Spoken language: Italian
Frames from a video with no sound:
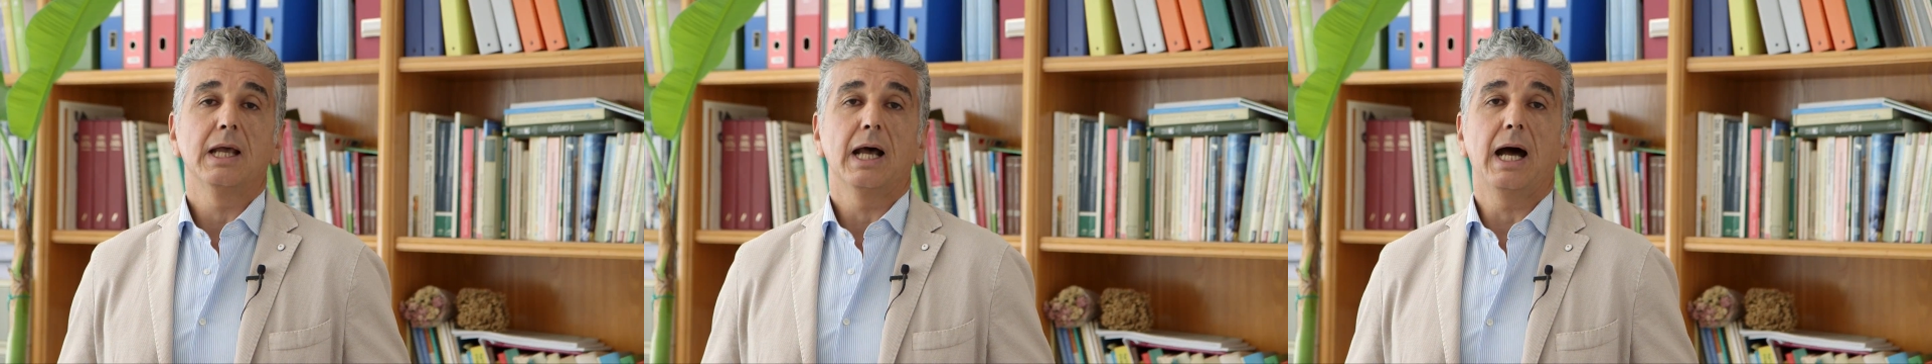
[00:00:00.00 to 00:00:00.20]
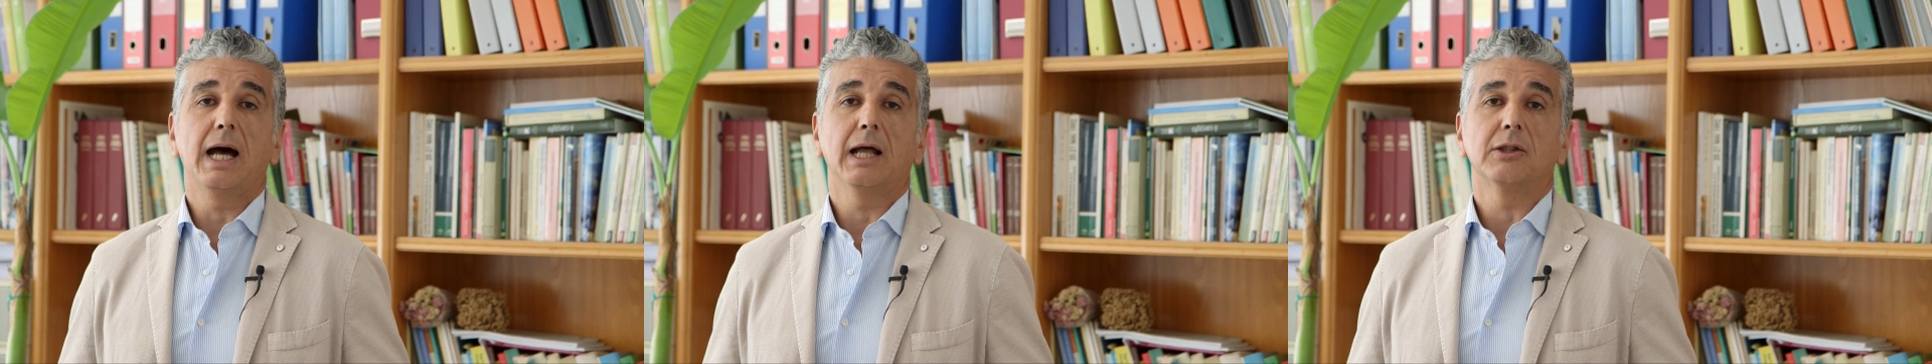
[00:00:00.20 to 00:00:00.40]

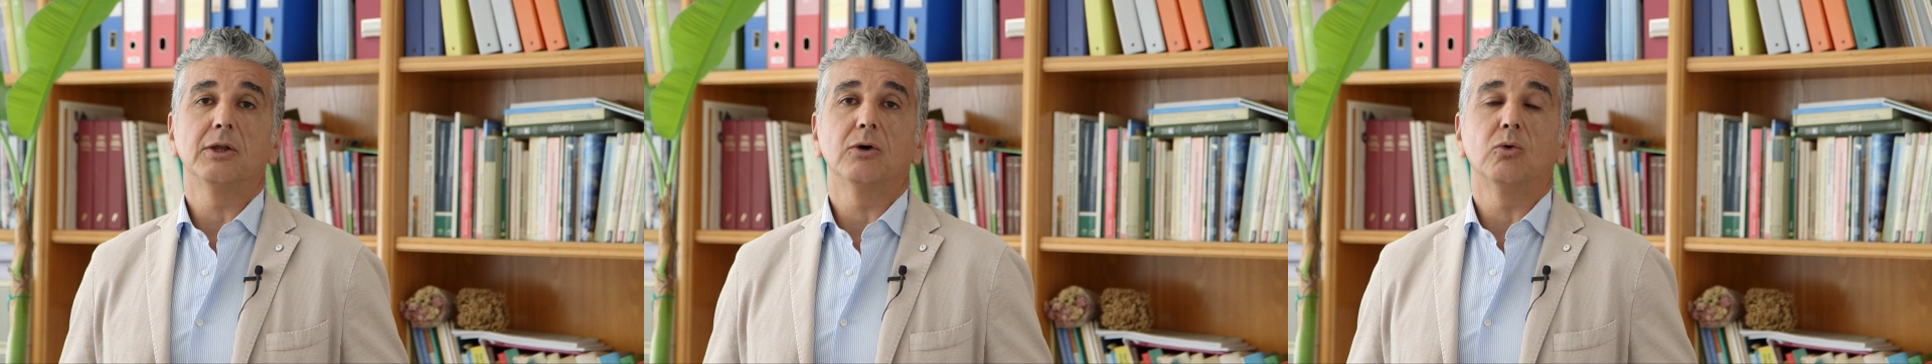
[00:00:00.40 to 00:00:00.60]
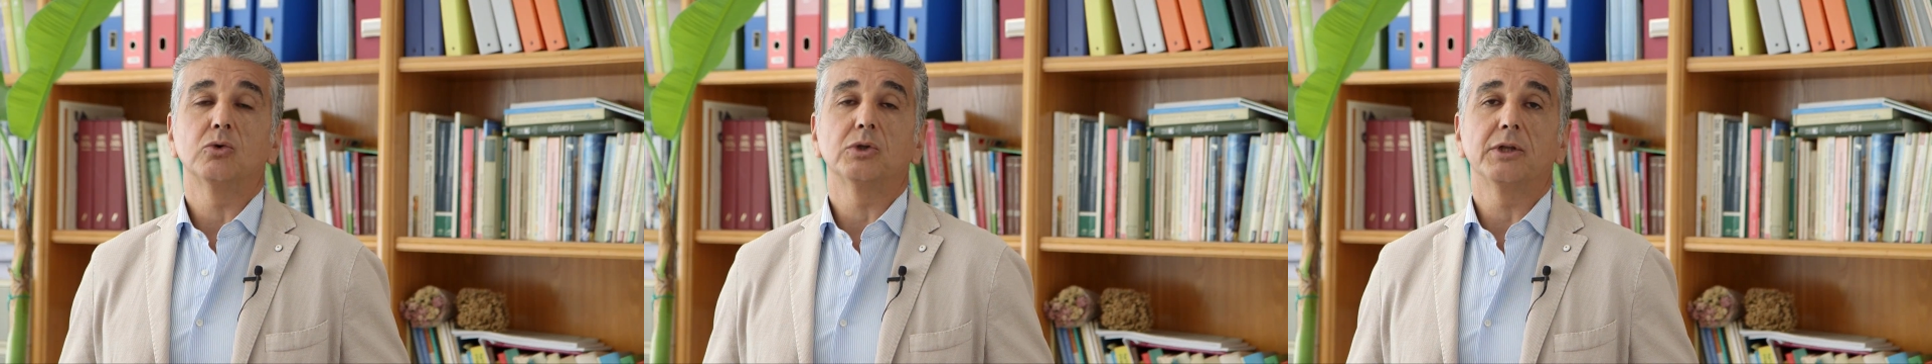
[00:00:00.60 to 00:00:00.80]
ad
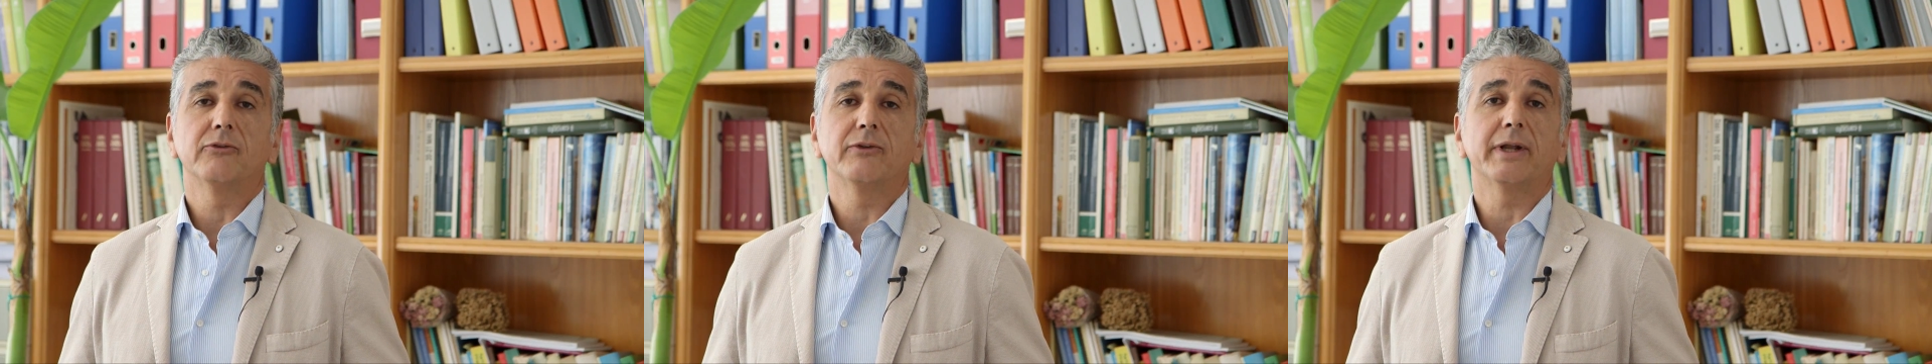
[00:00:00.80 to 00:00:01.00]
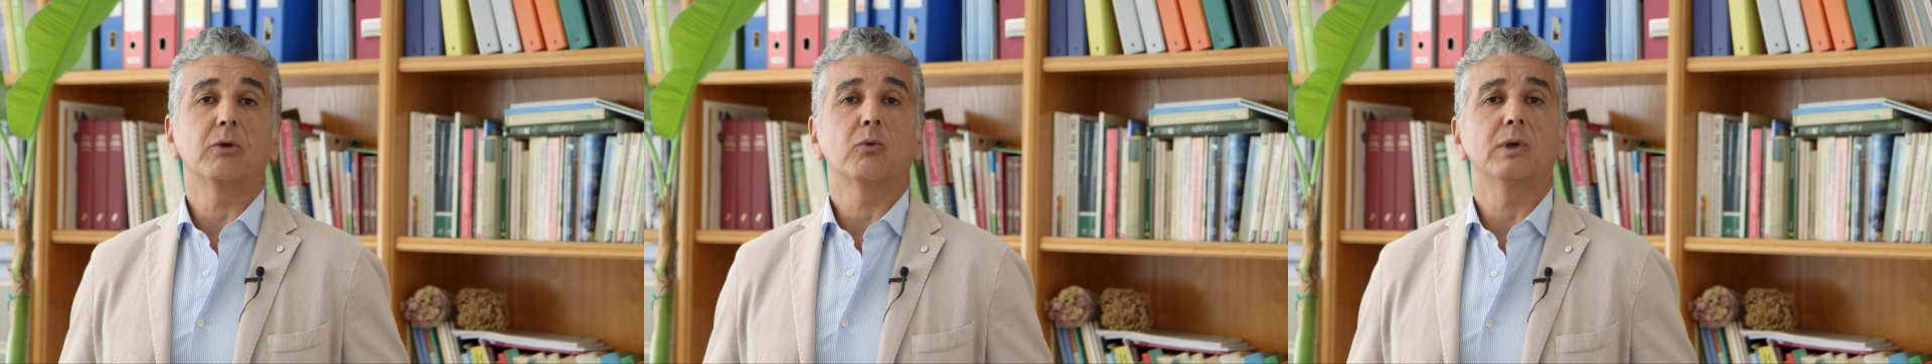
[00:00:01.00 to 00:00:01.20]

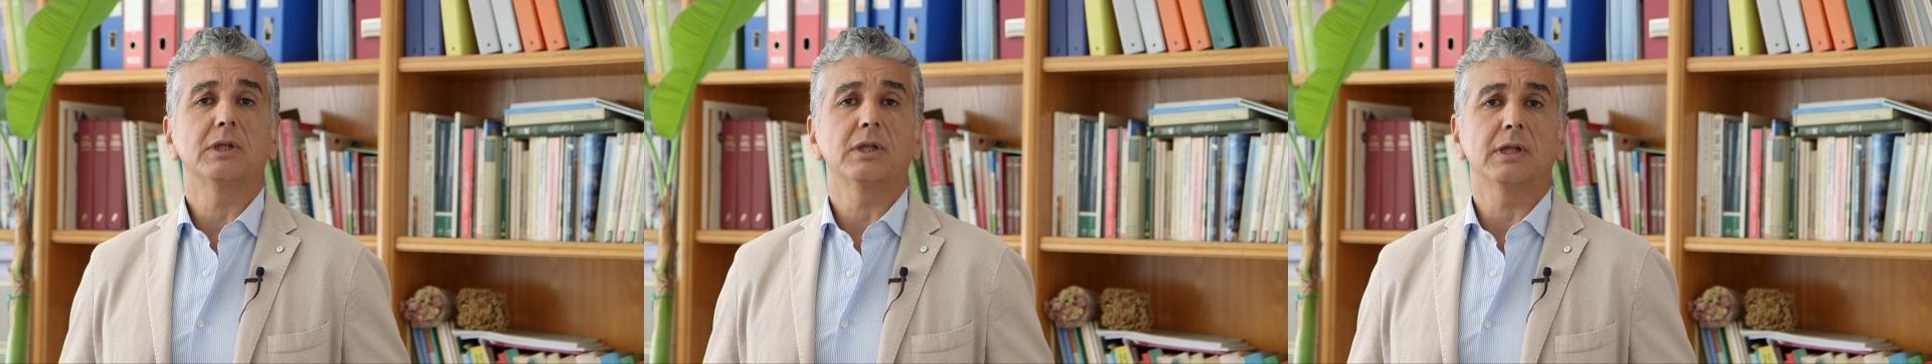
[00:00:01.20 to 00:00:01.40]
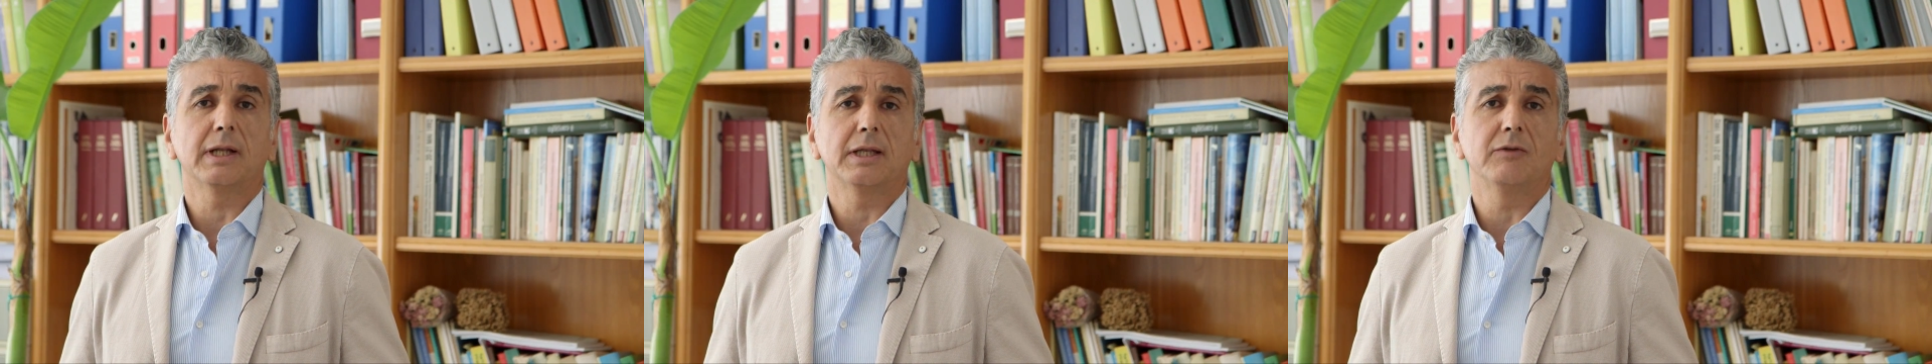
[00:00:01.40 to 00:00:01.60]
utilizzare
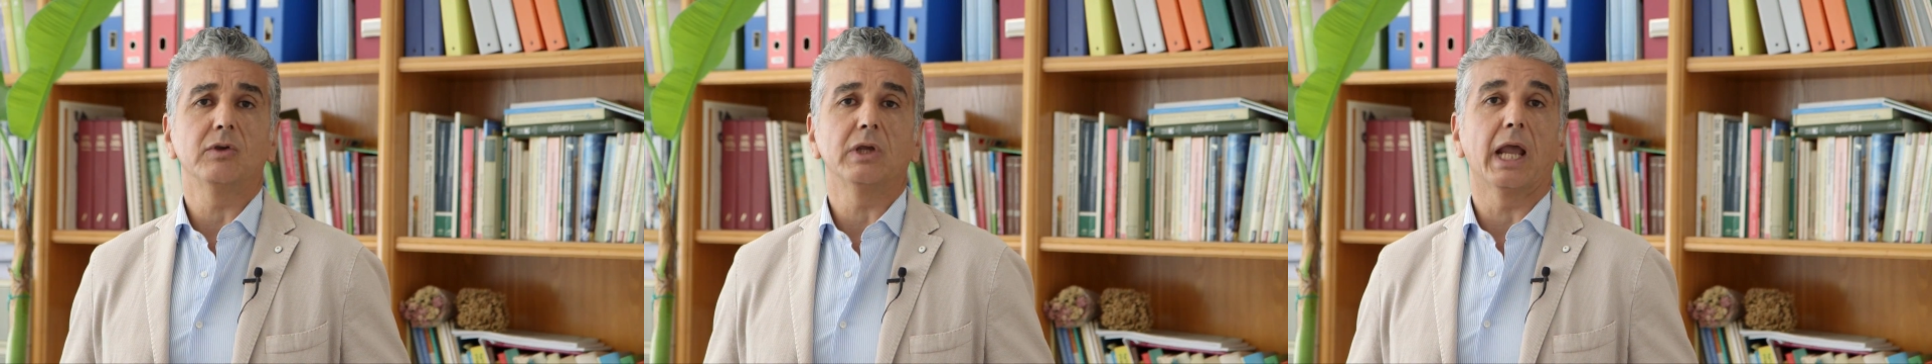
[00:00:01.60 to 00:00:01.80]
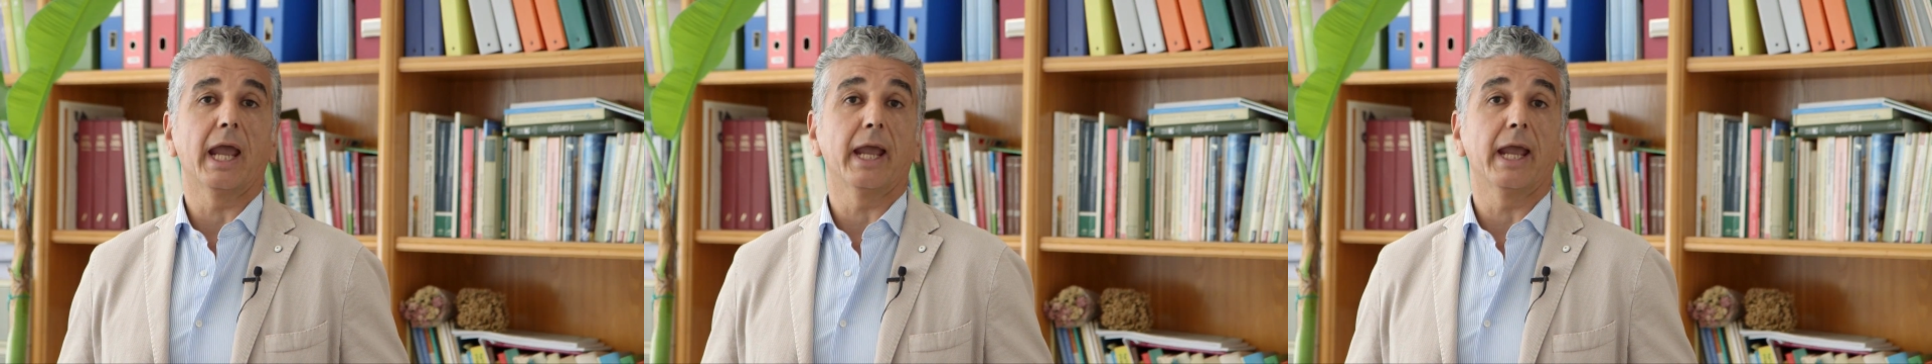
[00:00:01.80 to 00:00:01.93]
quantitativi